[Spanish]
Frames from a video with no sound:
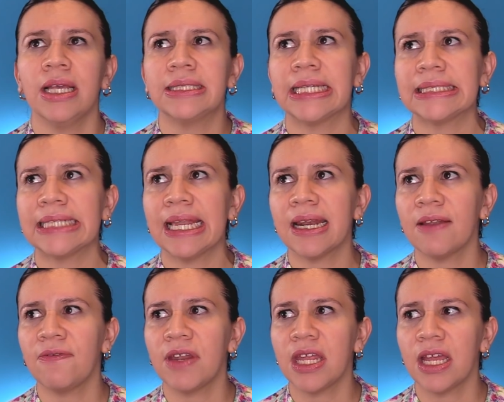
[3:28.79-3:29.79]
se están
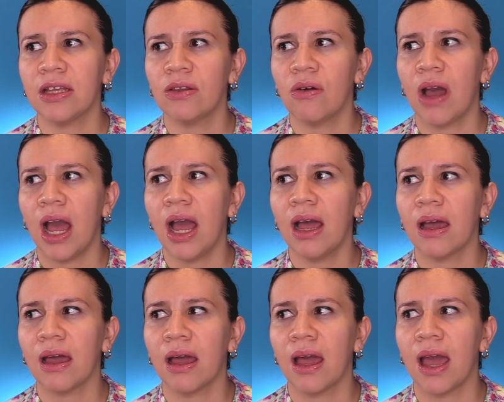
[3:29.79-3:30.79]
refiriendo a
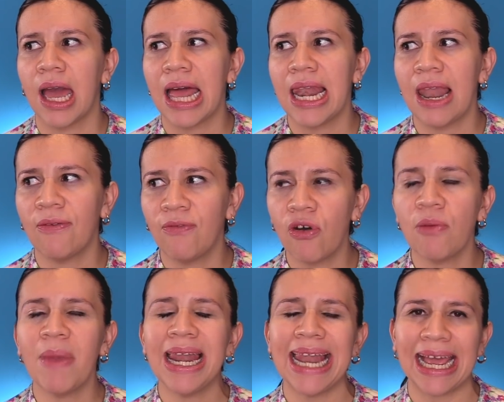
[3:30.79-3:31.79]
la
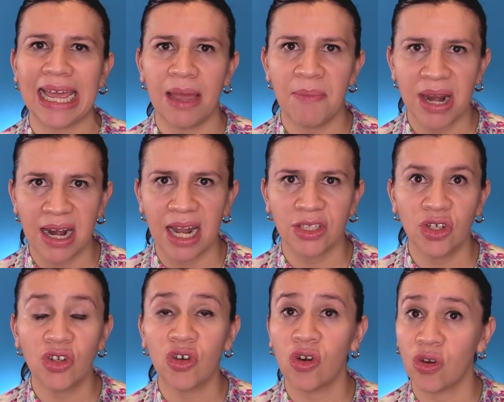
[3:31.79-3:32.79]
forma en la que me
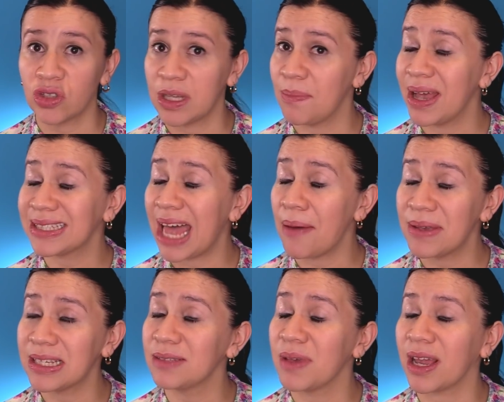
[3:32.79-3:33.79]
relaciono con los demás a
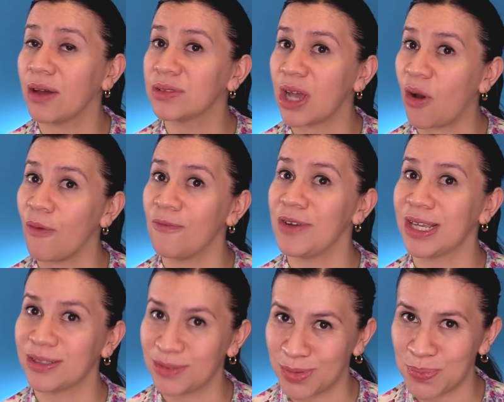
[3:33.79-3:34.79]
veces me causa
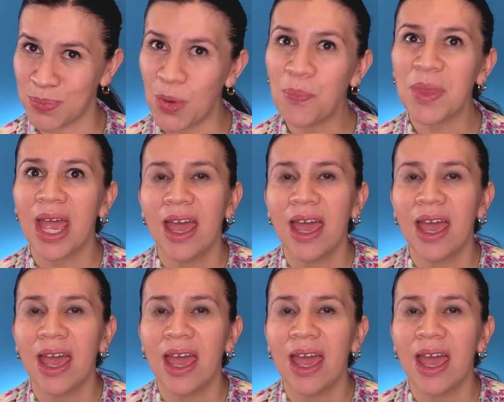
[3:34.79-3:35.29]
conflictos, ¿no?